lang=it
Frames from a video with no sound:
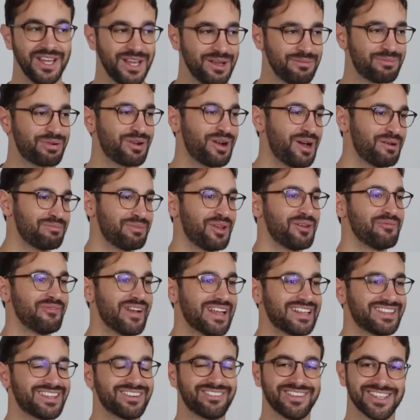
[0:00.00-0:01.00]

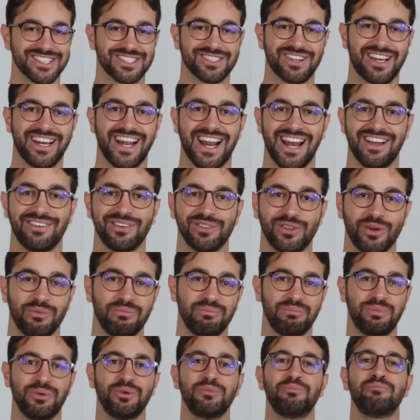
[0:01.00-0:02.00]
Probabilmente questo canale ha avuto
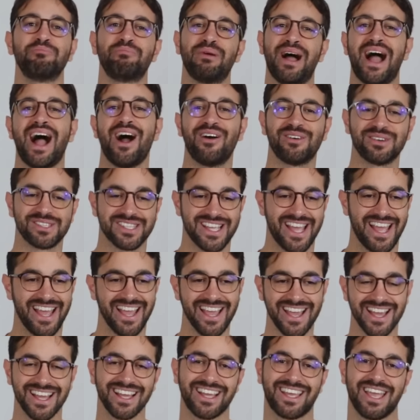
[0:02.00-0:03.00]
più pause
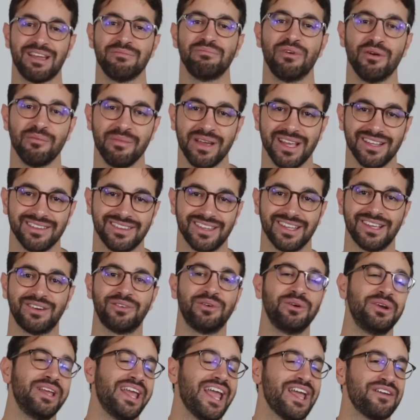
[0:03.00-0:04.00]
che momenti in
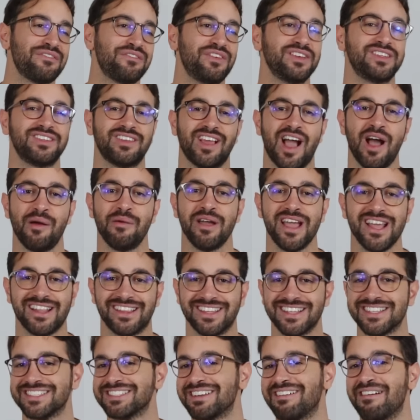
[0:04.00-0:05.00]
cui effettivamente
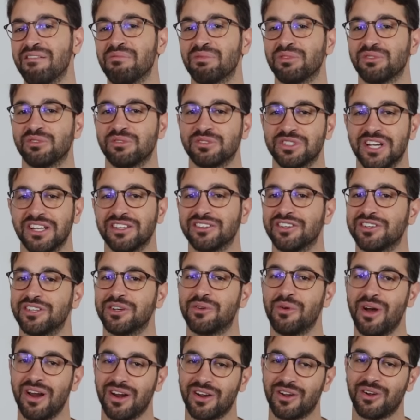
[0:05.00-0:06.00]
stavo producendo di
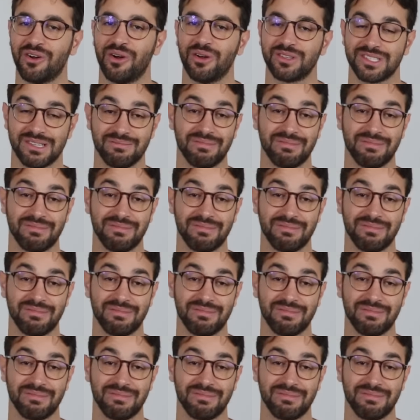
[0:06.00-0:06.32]
qualcosa,